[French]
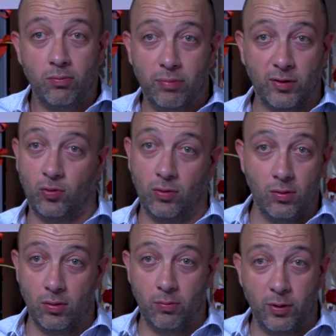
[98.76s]
parce
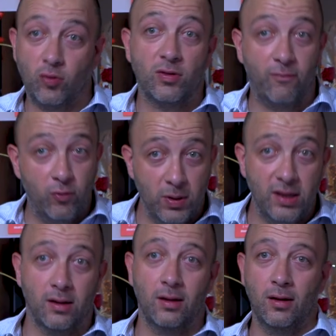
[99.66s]
que parce que c'est
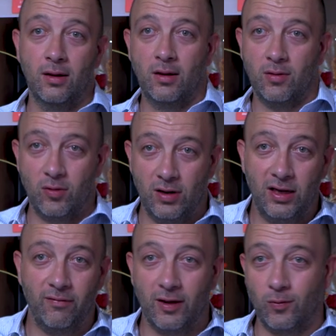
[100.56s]
fluide, parce que la
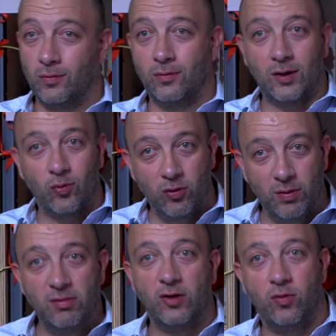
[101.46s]
livraison, les
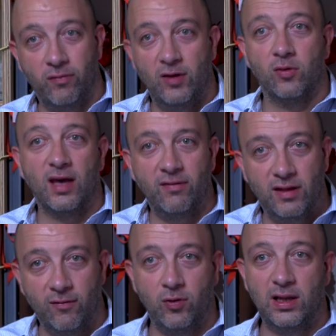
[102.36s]
consommables, le suivi, le
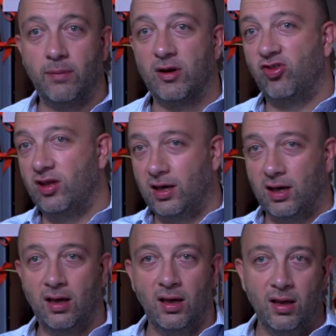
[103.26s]
service est fluide, la
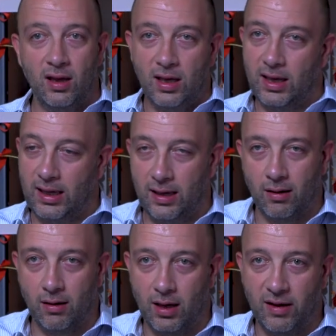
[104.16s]
machine est,
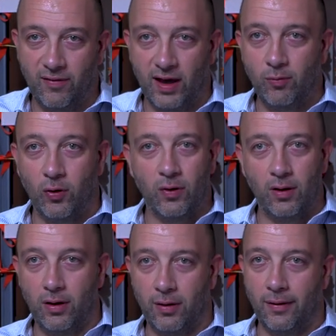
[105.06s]
est vraiment
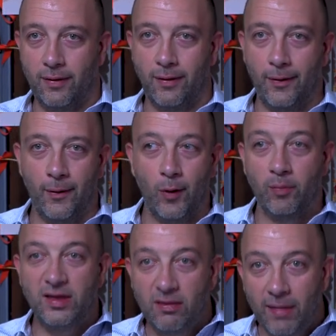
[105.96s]

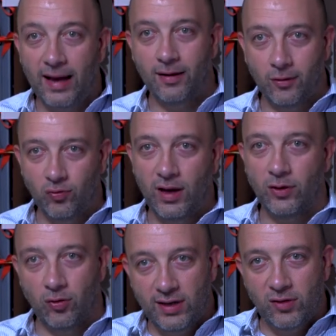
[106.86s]
optimale, en tout cas
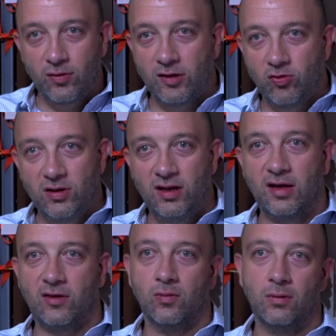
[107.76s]
dans le cadre de cette
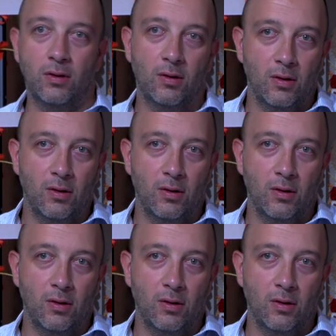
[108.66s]
utilisation.